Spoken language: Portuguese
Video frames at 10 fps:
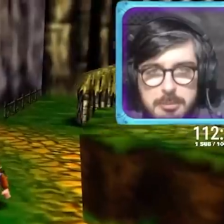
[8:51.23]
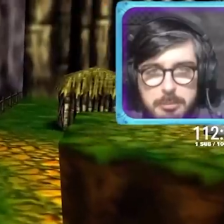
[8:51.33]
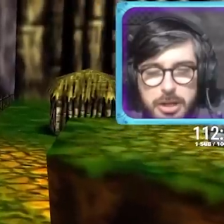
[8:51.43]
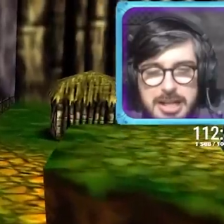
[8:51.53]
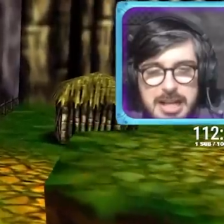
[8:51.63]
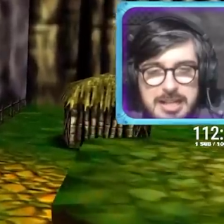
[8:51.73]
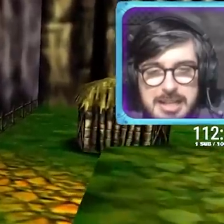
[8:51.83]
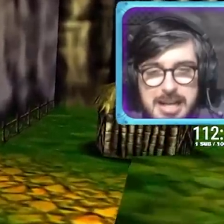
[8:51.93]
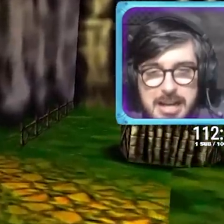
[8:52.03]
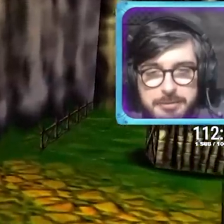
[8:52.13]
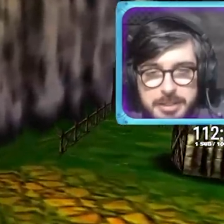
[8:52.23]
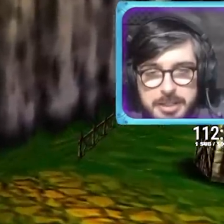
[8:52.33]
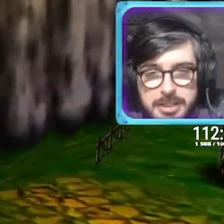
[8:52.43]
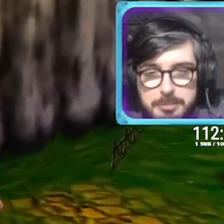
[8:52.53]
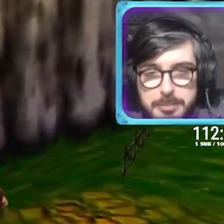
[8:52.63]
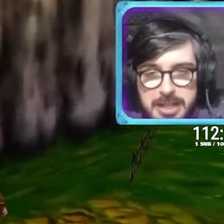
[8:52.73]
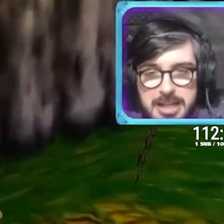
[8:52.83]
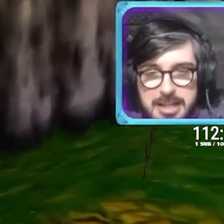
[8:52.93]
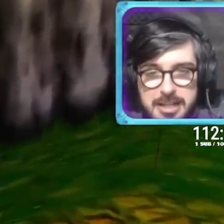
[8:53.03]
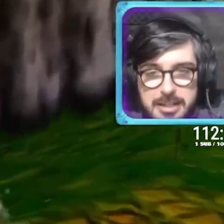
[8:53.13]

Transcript: bora ir ali na árvore pegar aquele